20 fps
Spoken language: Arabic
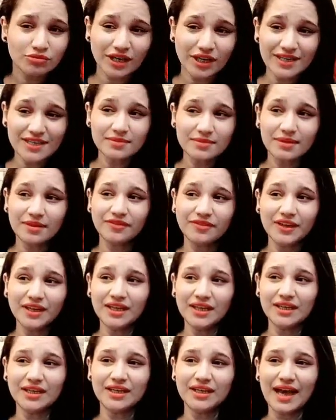مش عايز يبقى
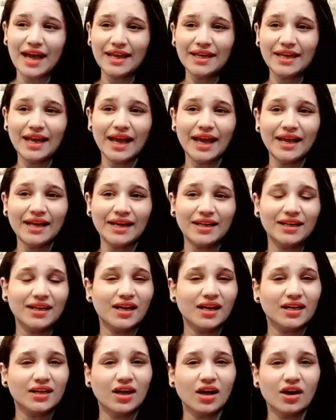في اي حاجه
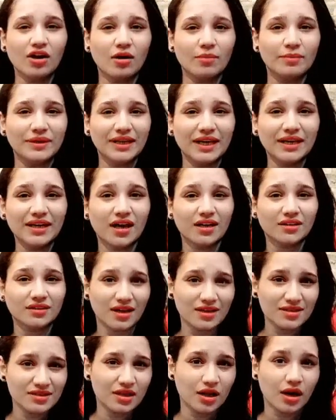ليها علاقه بان انا
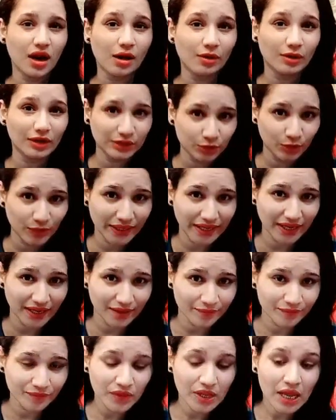اتاثر او اتوجع